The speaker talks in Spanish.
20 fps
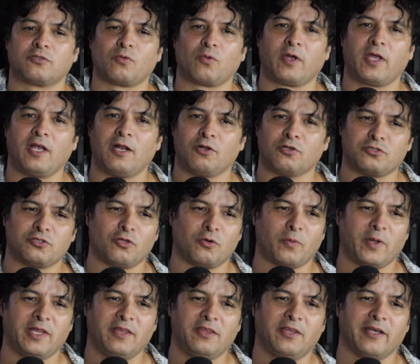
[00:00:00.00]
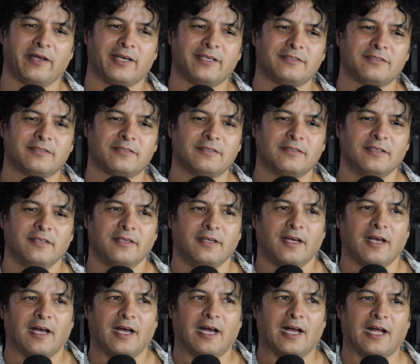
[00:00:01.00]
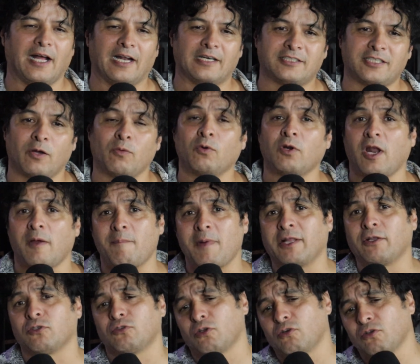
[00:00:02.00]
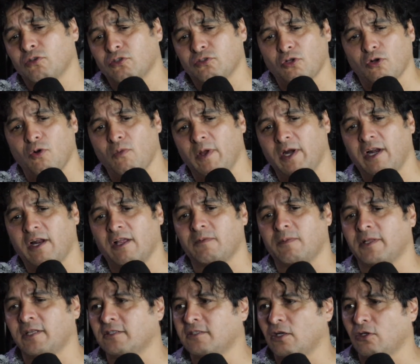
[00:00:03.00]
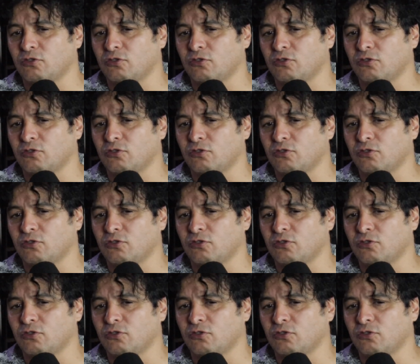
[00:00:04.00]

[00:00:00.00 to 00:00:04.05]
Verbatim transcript: güey, en los noventas, alzamos la mano. Nosotros nos tocó ver las bandas de